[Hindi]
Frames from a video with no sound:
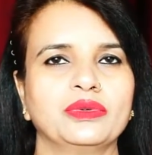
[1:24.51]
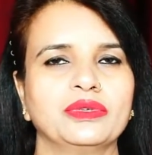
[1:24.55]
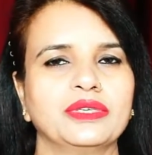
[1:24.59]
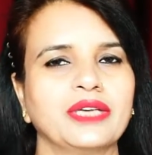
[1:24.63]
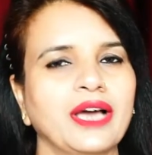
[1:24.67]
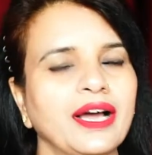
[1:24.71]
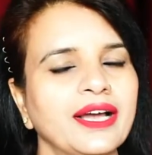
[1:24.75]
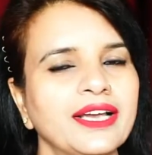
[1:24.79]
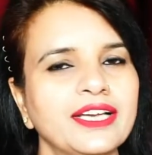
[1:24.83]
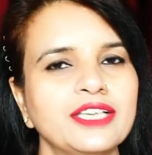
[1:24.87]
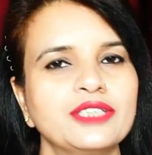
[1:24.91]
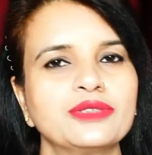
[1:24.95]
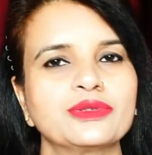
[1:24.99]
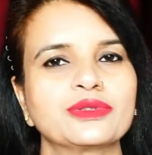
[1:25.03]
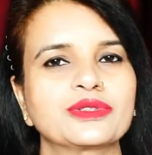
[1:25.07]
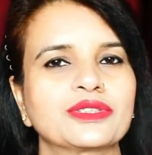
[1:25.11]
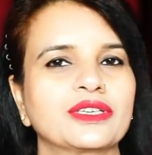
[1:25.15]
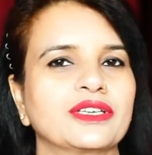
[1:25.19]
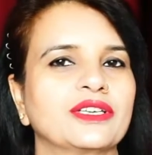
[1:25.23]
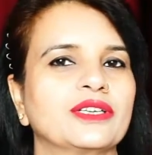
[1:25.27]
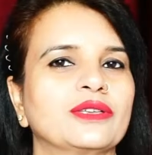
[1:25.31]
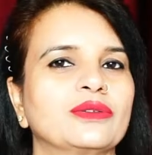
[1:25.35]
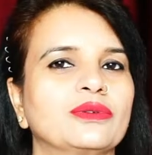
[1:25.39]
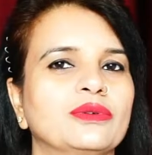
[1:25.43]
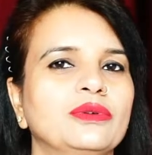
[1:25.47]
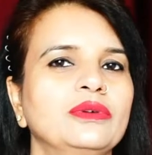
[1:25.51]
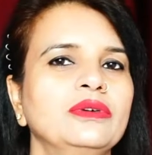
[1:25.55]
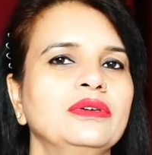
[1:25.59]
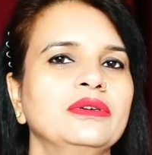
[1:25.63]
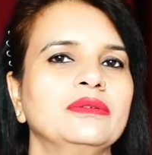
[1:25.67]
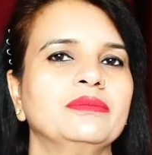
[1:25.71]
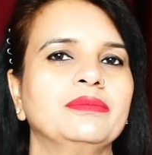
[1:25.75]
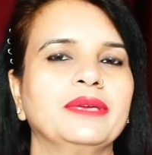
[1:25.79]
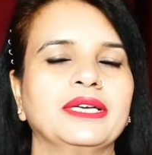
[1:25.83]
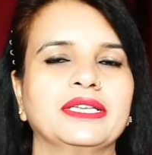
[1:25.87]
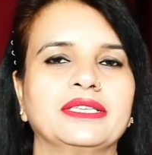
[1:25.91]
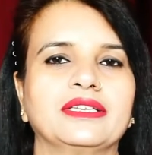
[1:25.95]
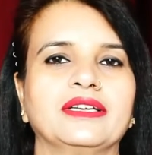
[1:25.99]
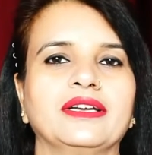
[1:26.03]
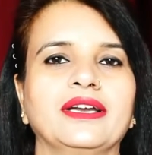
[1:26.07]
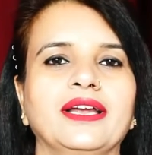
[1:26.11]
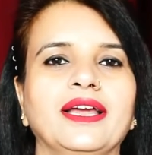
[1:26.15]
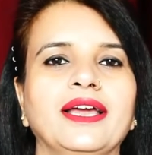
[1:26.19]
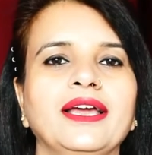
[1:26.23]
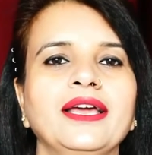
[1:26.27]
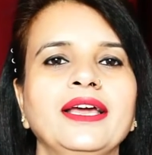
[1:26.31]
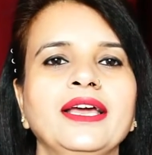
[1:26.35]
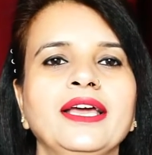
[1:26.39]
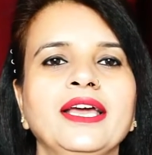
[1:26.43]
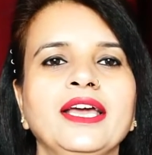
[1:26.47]
ना ही यूज़ करें तो बेहतर
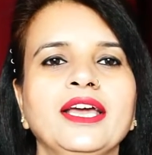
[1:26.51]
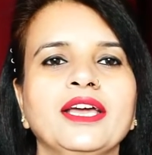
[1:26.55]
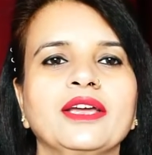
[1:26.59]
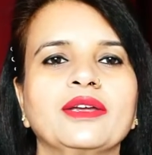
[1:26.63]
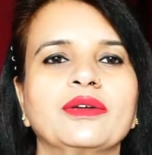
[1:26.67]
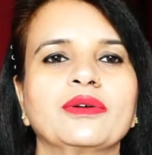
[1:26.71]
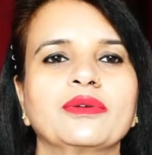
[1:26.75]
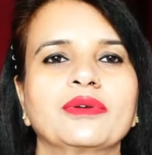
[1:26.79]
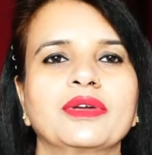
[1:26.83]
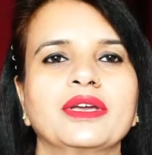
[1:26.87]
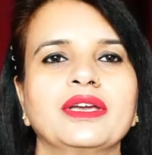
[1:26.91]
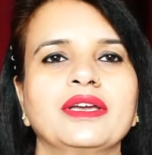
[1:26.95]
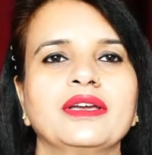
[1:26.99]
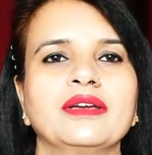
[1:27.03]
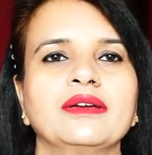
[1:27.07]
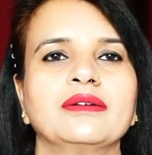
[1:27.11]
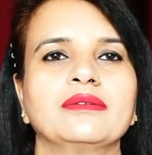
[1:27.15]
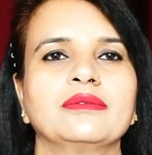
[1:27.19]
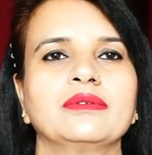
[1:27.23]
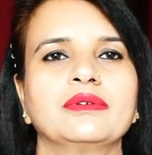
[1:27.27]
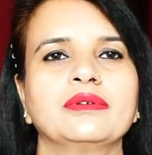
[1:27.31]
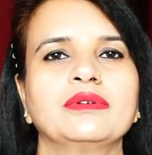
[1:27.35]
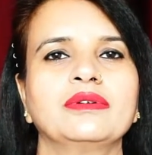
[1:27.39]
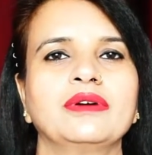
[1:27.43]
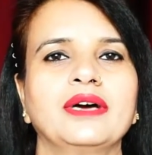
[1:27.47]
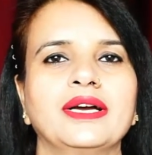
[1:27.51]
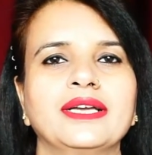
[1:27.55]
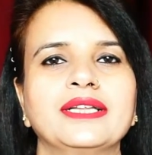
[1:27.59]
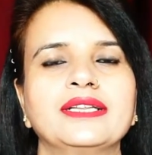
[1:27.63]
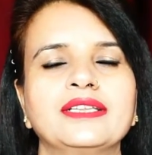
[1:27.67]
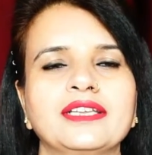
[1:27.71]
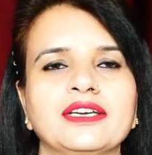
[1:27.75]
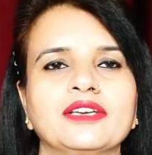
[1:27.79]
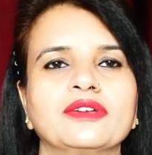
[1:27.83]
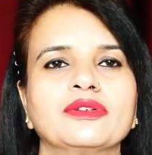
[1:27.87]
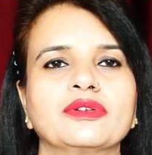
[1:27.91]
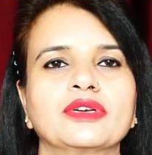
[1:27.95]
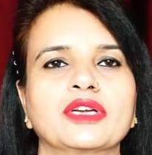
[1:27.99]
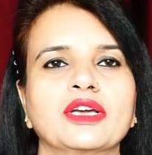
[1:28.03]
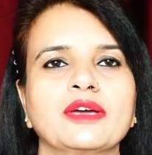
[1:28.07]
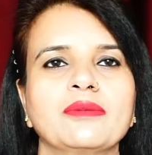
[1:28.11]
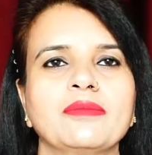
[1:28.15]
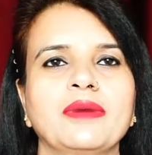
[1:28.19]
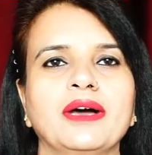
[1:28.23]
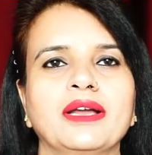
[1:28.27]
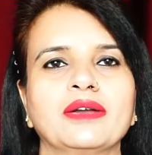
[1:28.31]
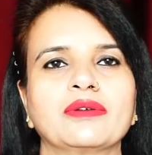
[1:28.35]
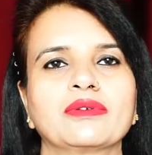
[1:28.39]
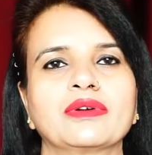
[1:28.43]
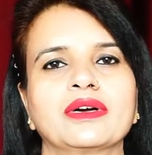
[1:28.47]
है क्योंकि वो आई थिंक उनके
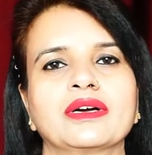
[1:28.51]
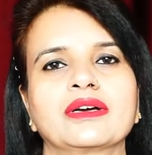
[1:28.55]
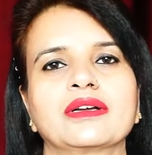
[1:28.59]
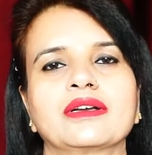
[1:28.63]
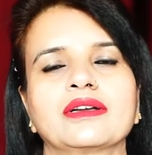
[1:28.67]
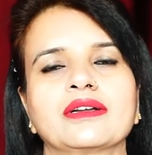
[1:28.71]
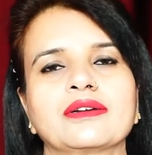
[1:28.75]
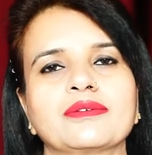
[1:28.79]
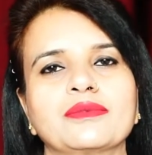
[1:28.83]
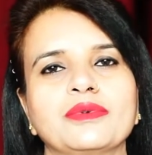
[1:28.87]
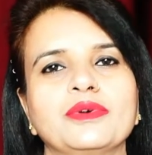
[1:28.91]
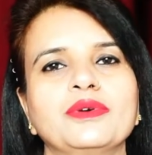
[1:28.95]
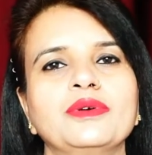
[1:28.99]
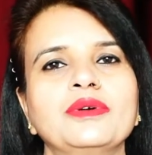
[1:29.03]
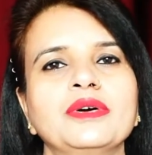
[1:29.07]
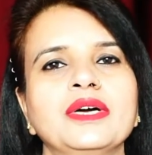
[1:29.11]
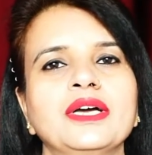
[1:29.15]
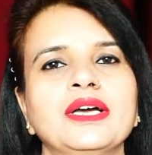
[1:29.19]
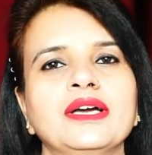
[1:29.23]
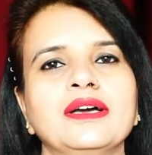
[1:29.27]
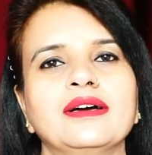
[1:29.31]
बालों का कलर वो